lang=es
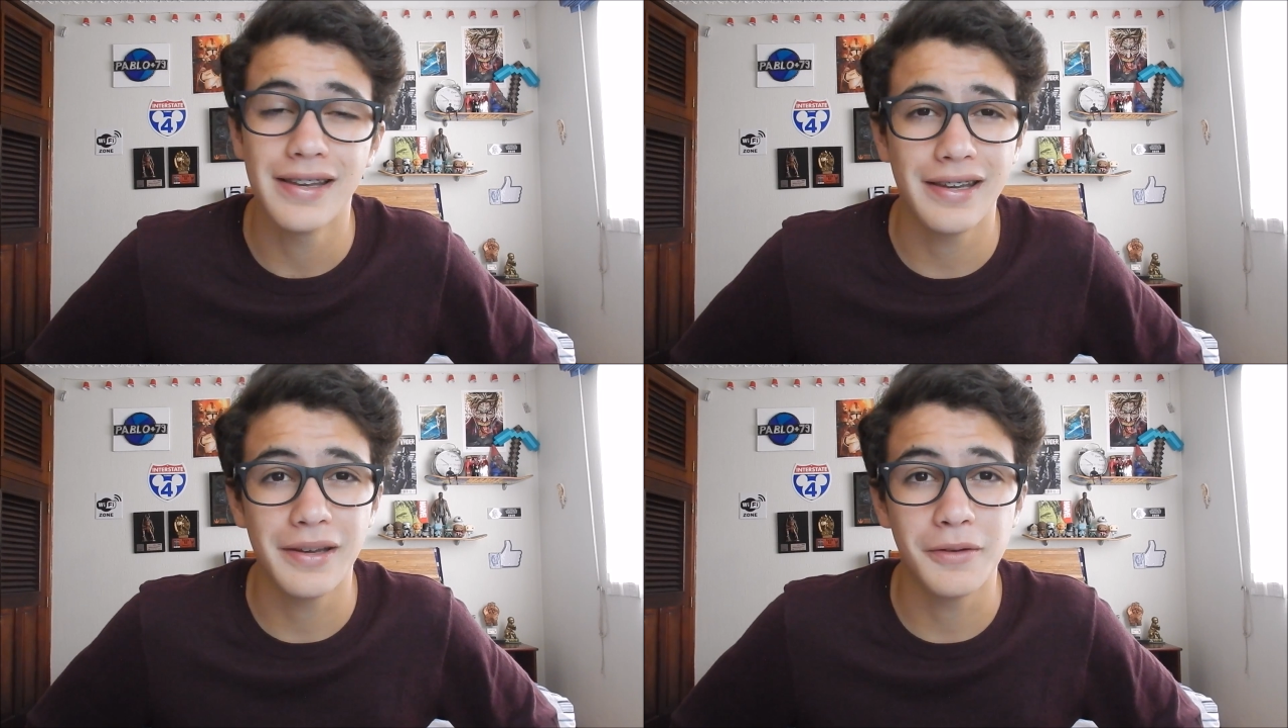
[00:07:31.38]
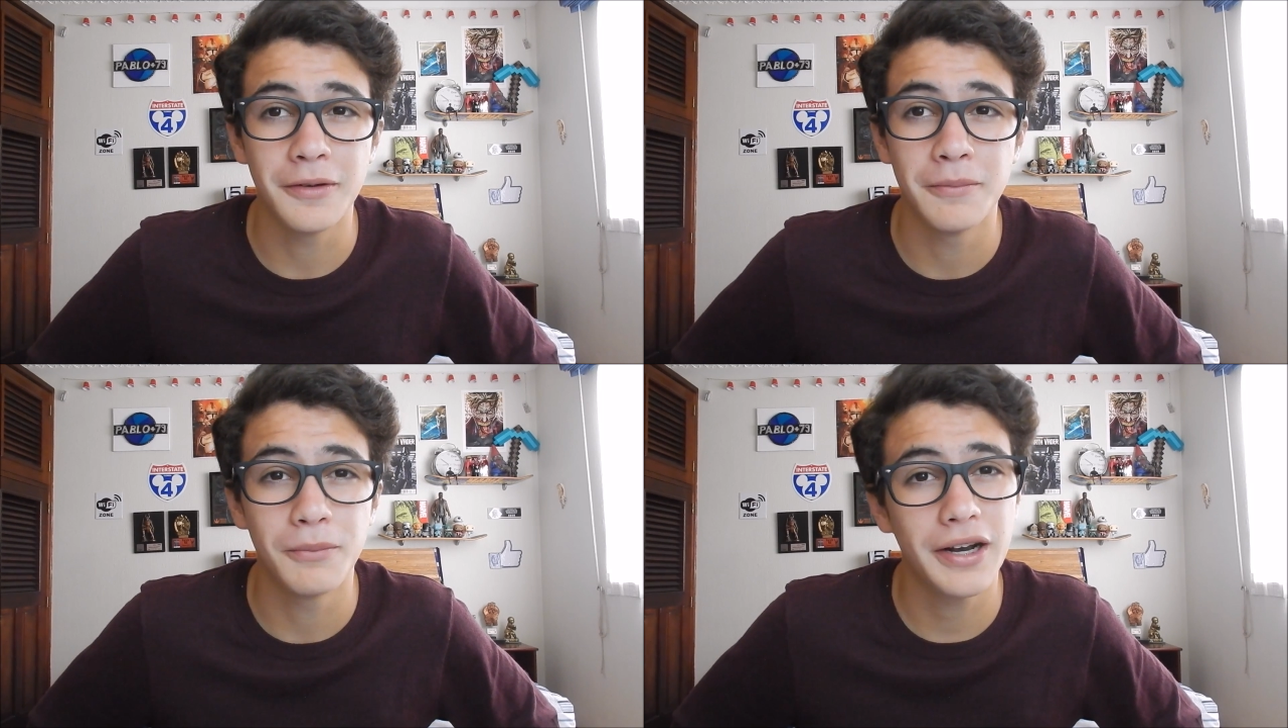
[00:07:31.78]

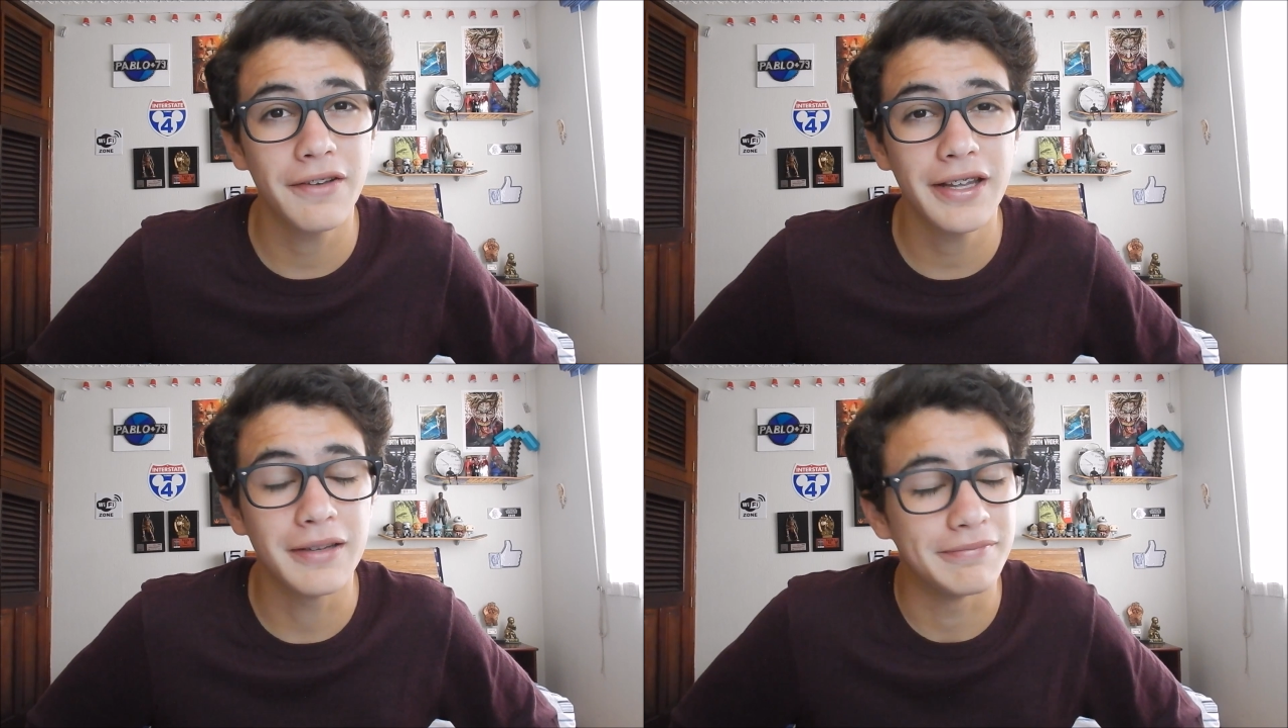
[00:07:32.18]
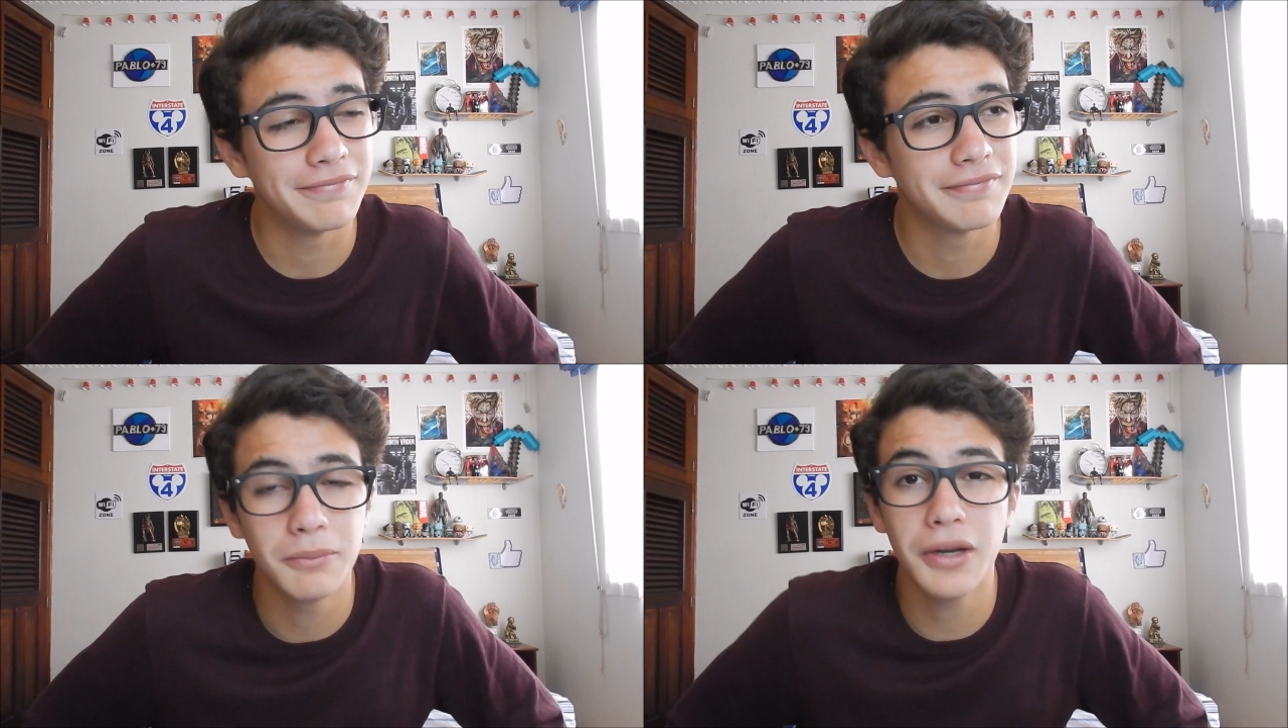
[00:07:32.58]
Y buena
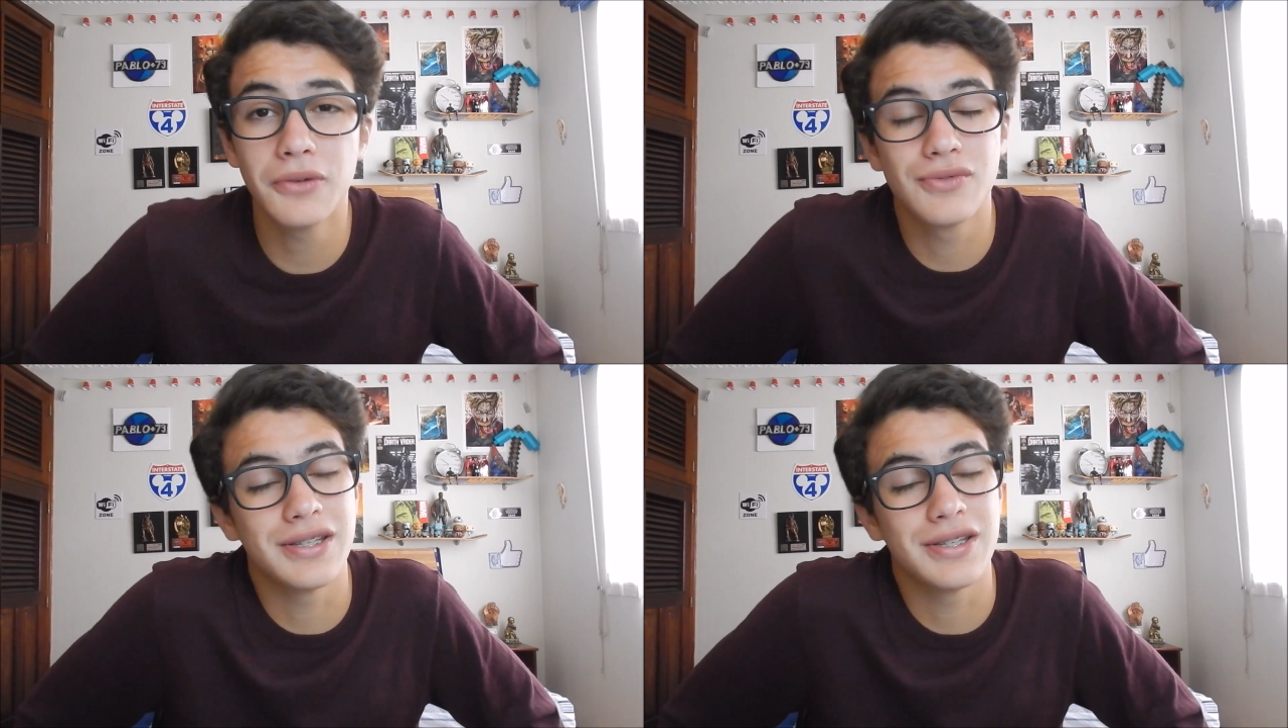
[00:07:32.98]
vida. Bueno,